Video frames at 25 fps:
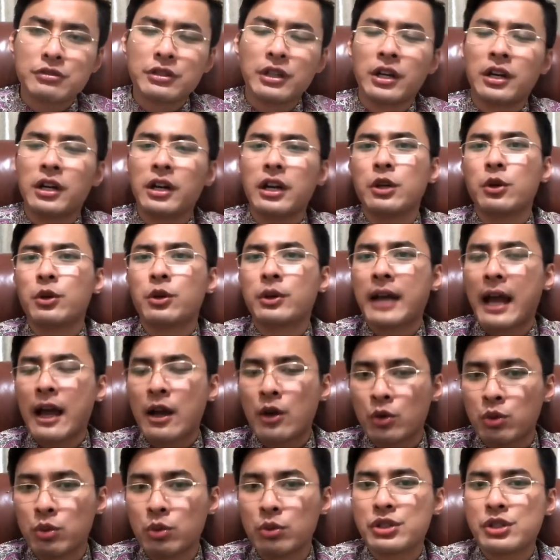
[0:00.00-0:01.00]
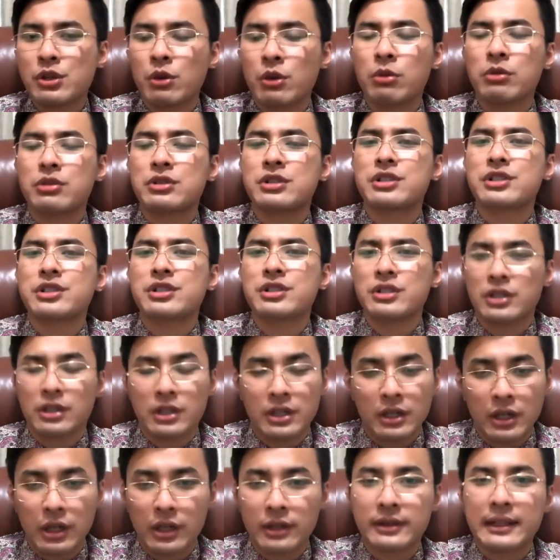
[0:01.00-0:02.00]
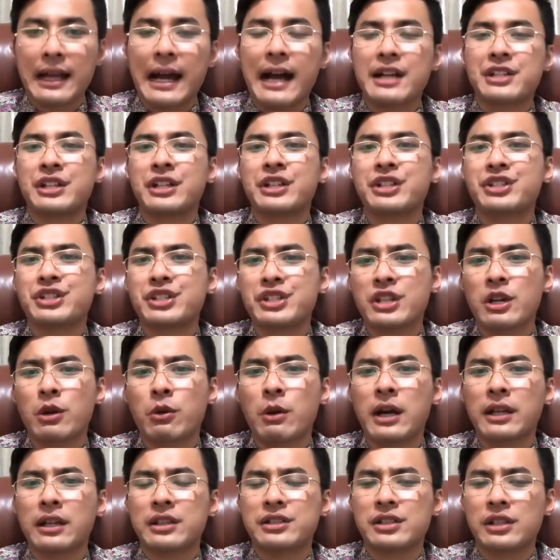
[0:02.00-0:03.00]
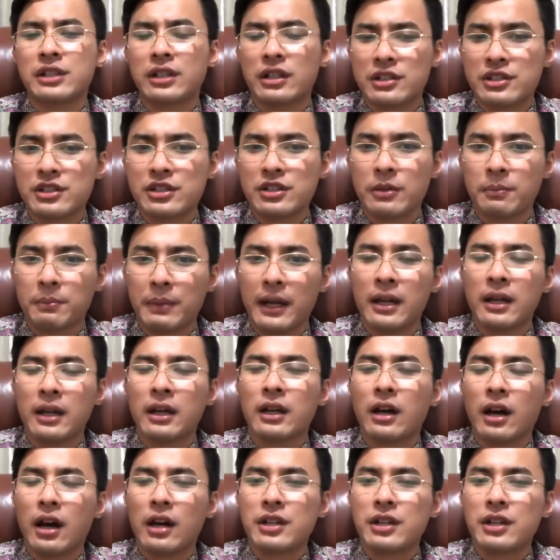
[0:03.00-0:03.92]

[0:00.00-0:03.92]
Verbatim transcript: 河流干枯，就适合大型机械化的这个设备啊，